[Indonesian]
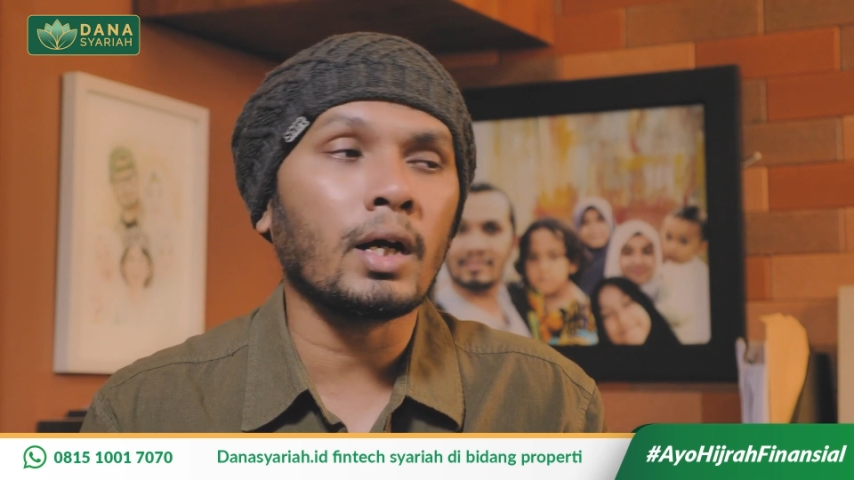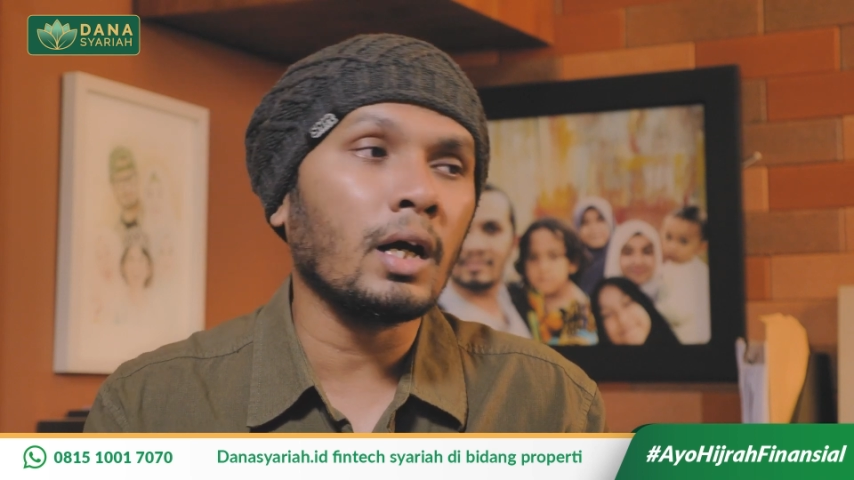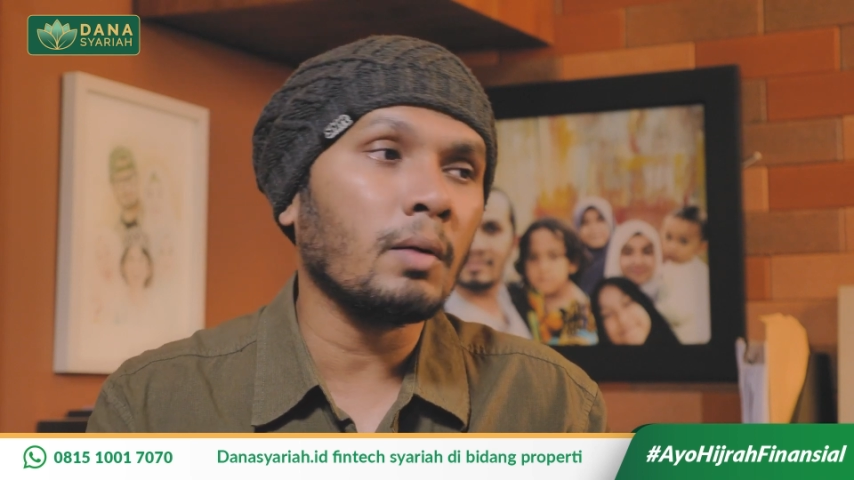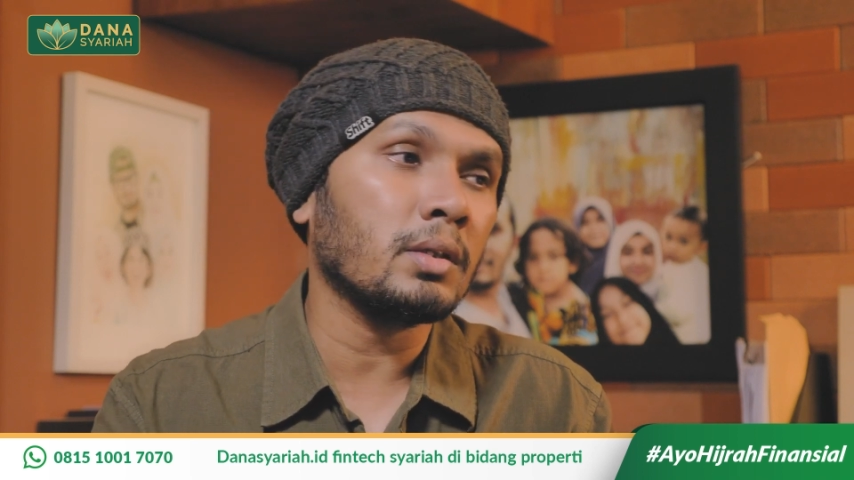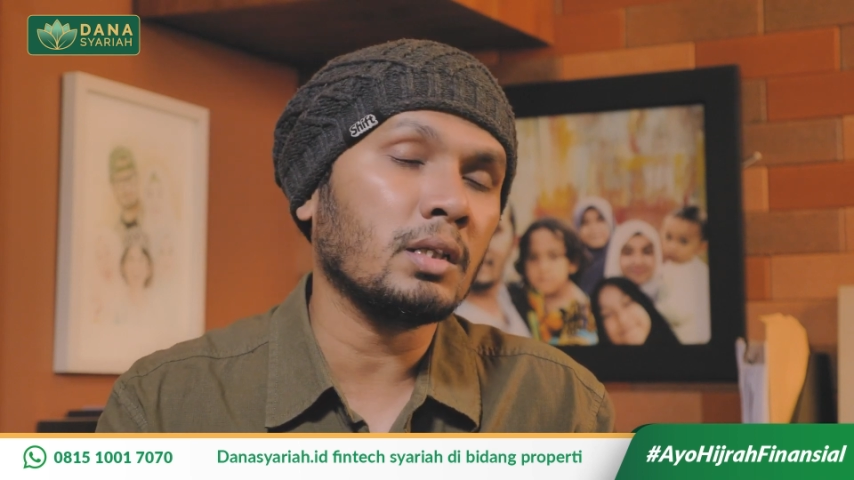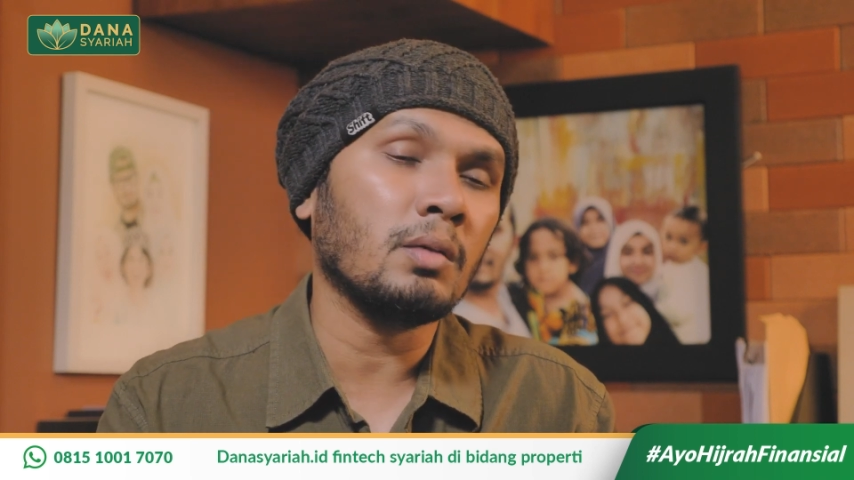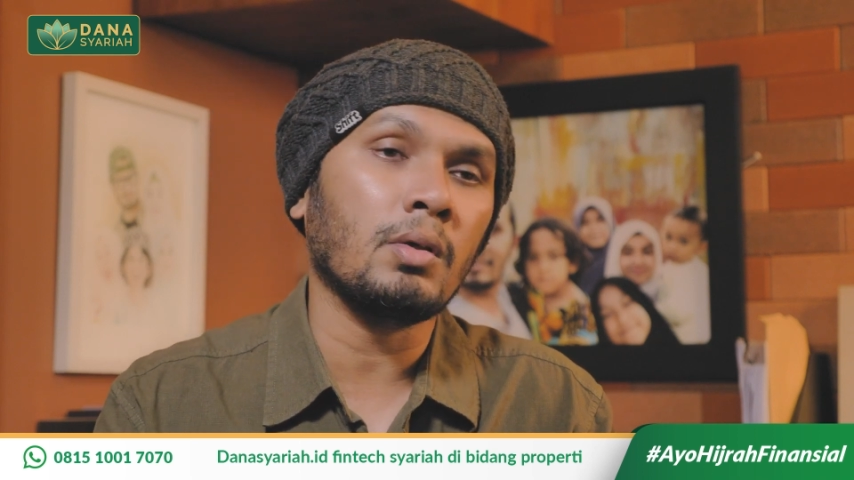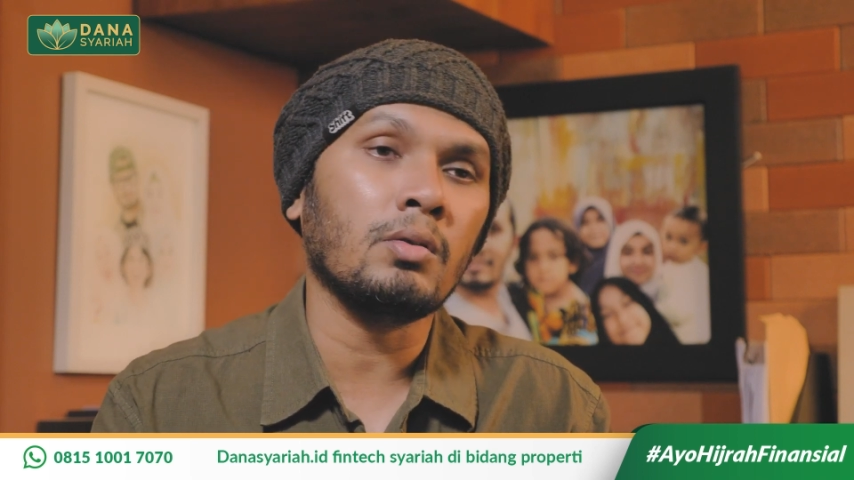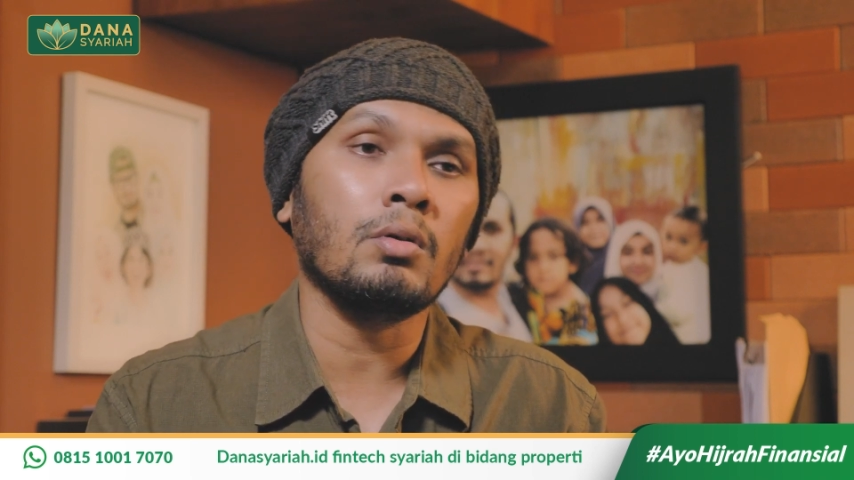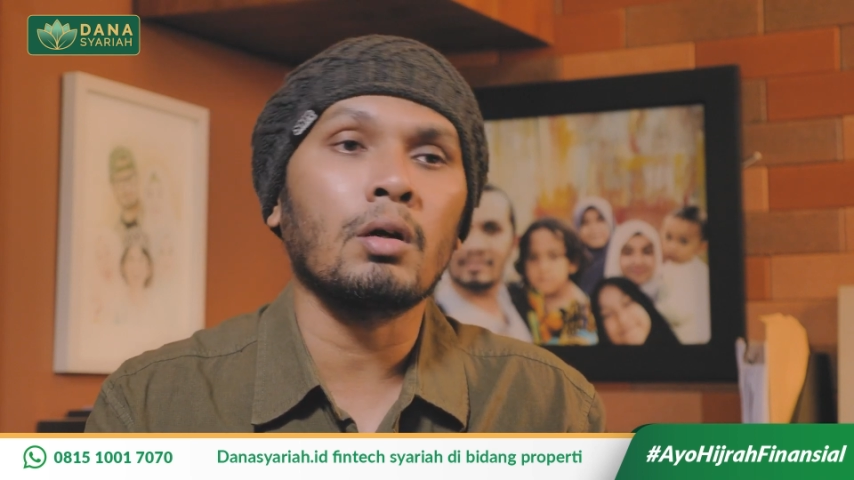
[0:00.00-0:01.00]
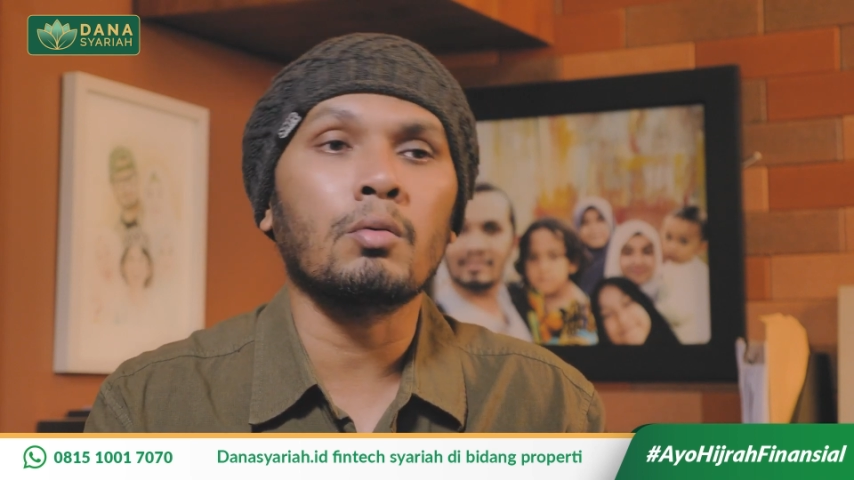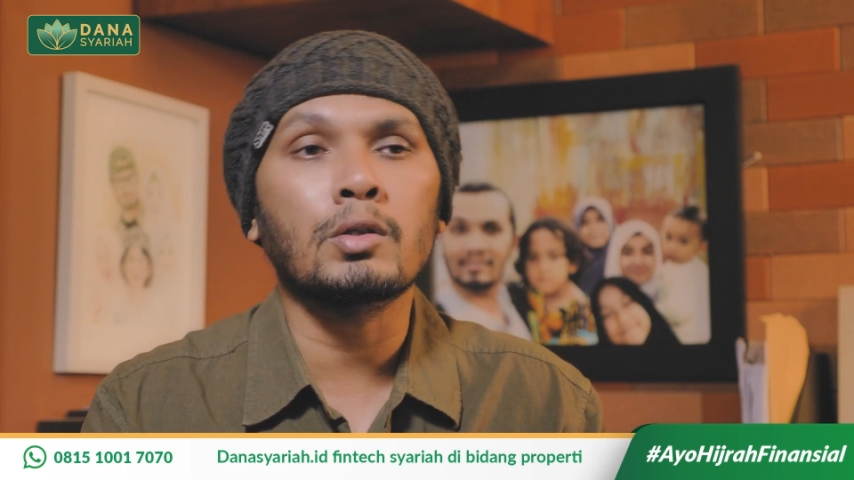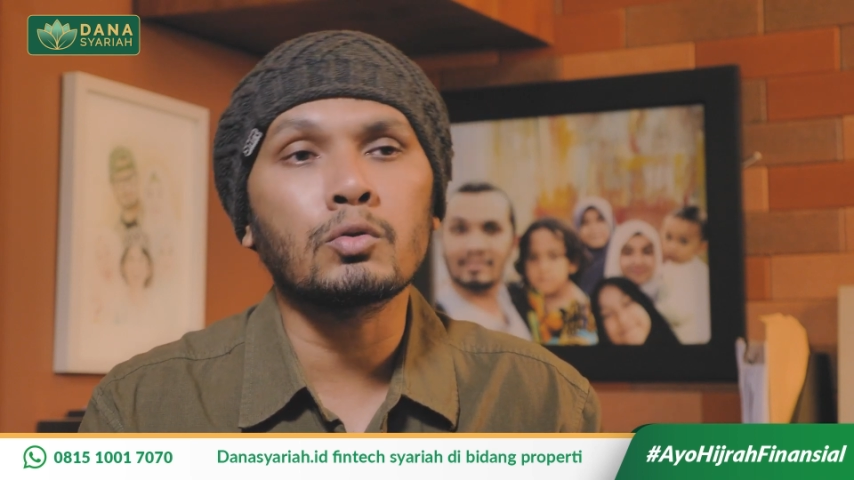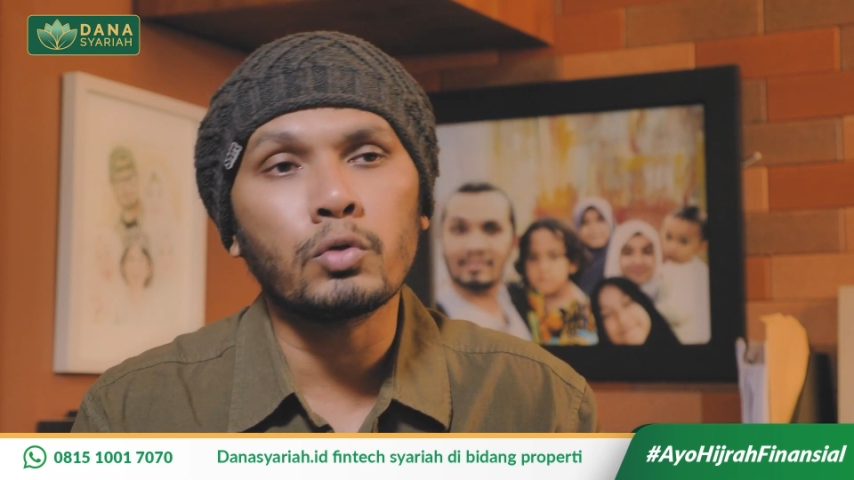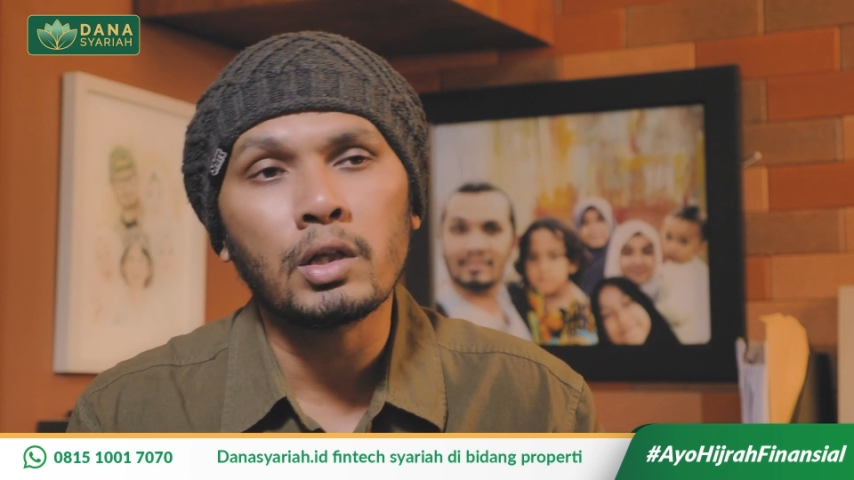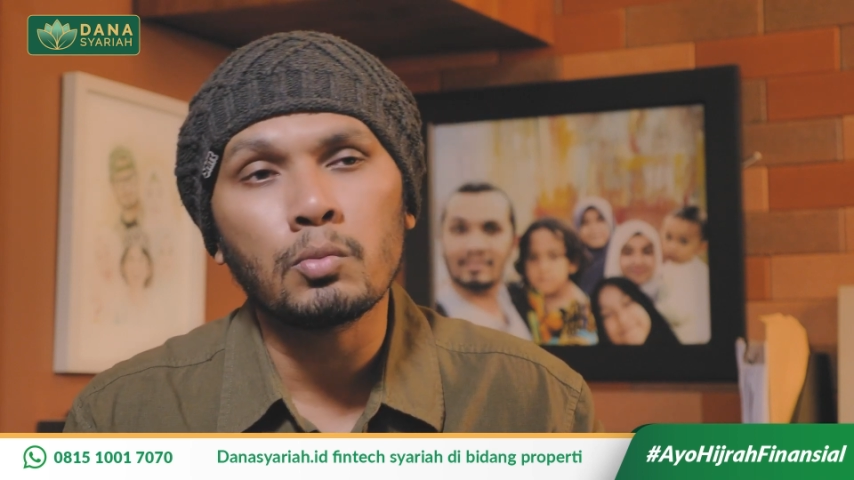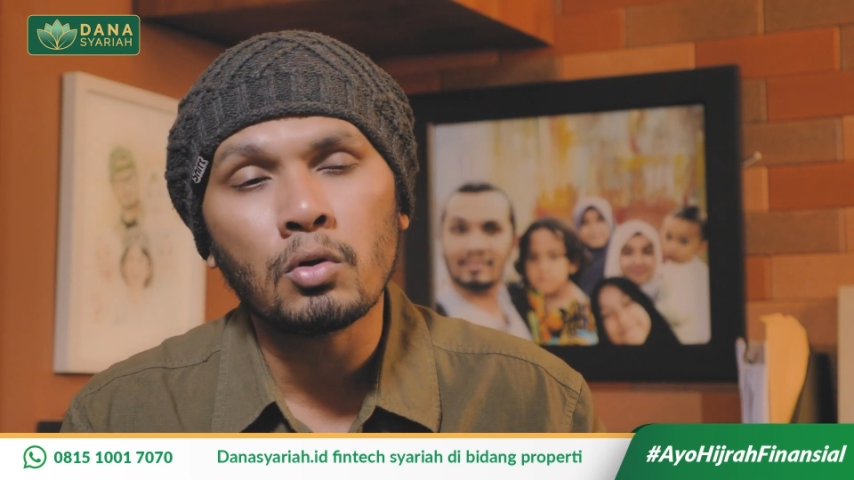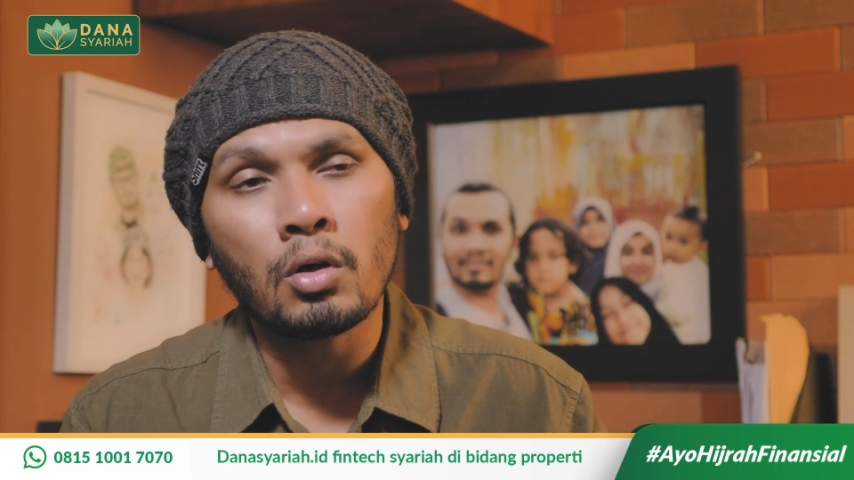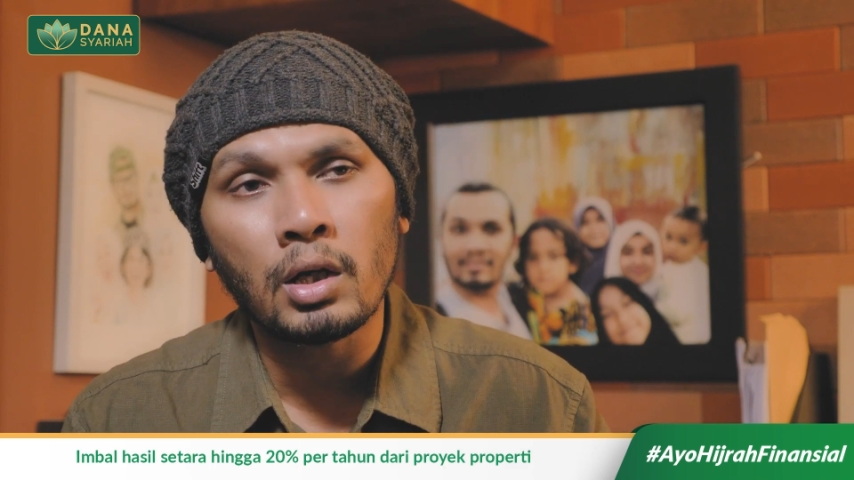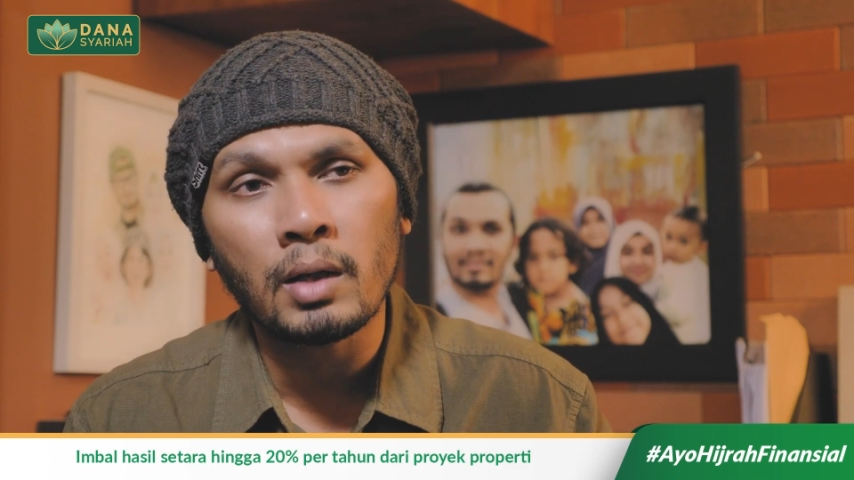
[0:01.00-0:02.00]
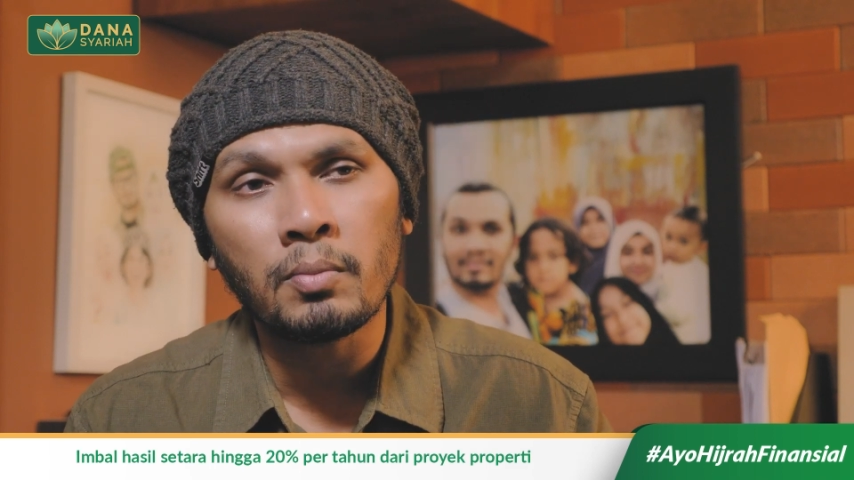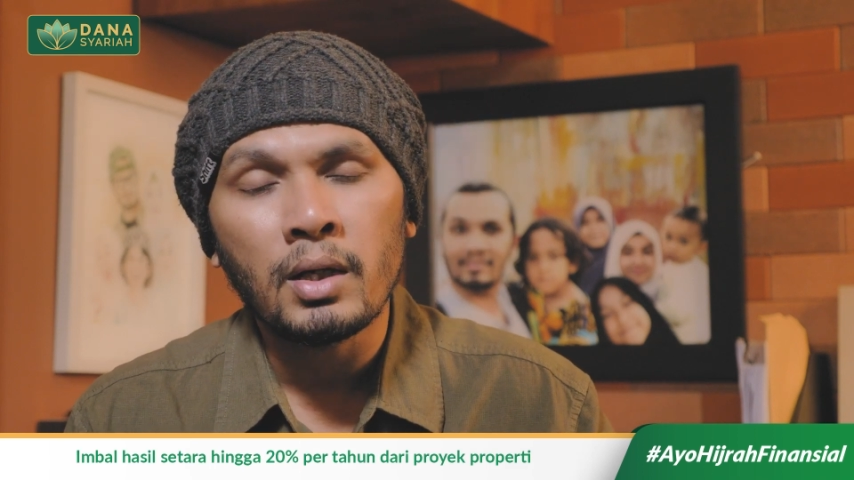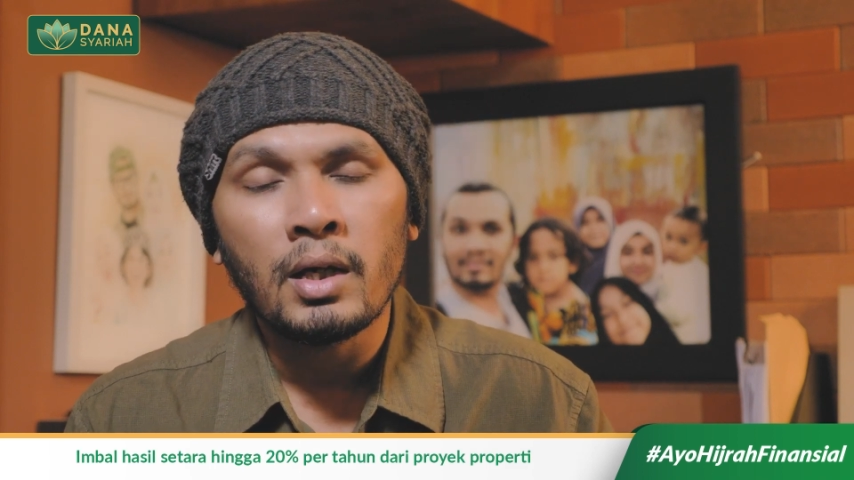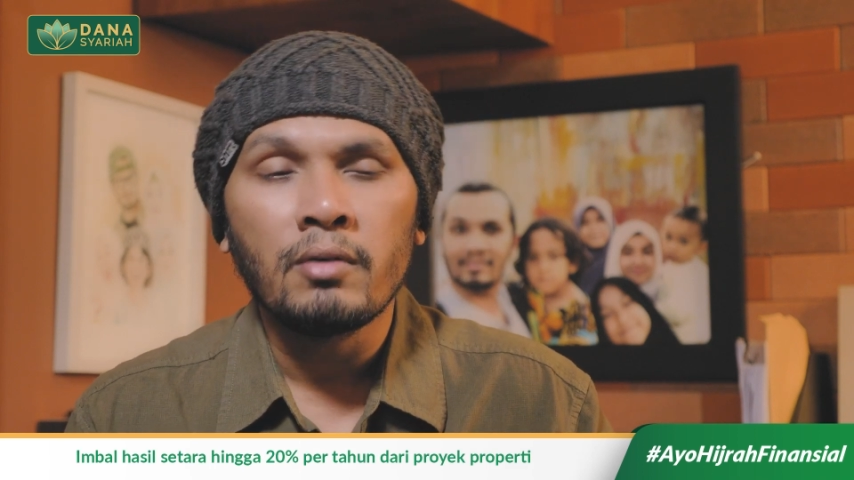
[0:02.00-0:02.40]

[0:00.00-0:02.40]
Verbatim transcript: ka'abatil manzar wa su'il munqalab